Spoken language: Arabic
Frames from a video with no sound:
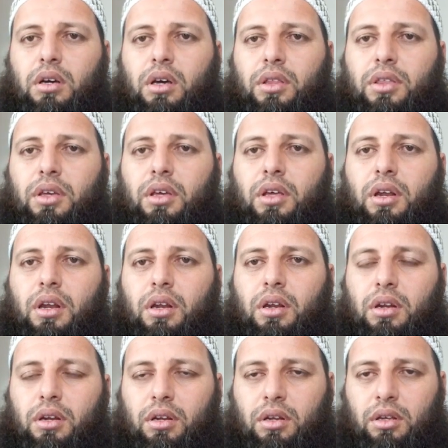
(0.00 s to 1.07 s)
كثير
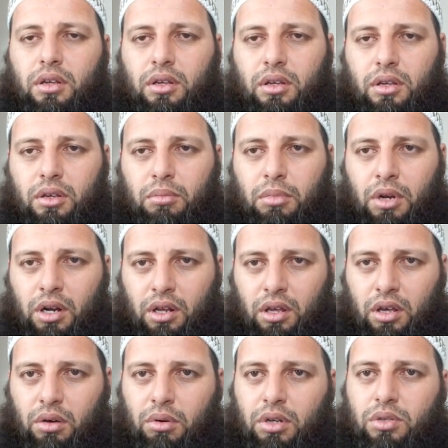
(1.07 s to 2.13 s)
من
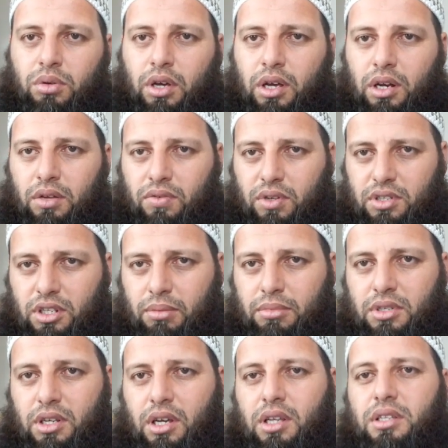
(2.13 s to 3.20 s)
الإخوة تعاني في
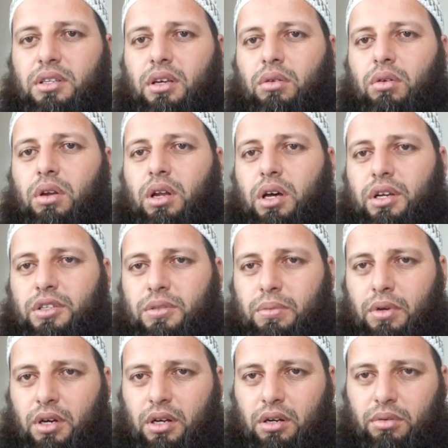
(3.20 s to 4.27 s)
صمت أسأل الله
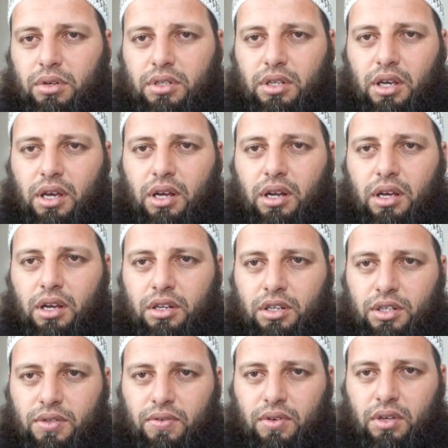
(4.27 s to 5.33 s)
سبحانه وتعالى أن
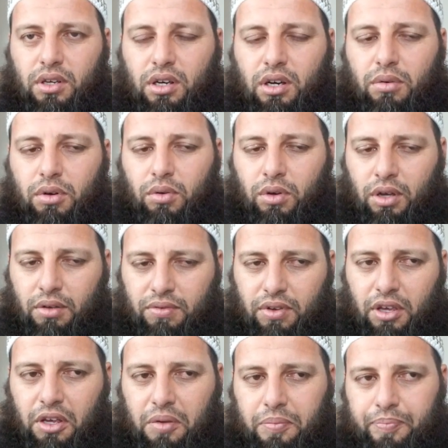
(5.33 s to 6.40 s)
يشفيها
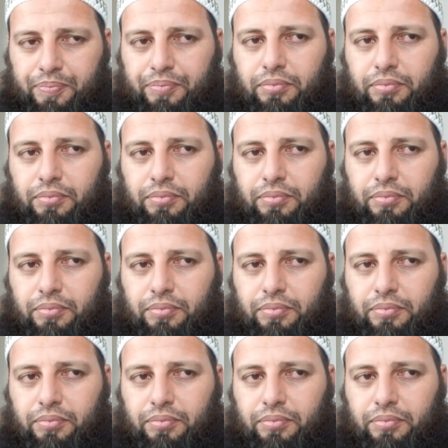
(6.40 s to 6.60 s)
ويعافيها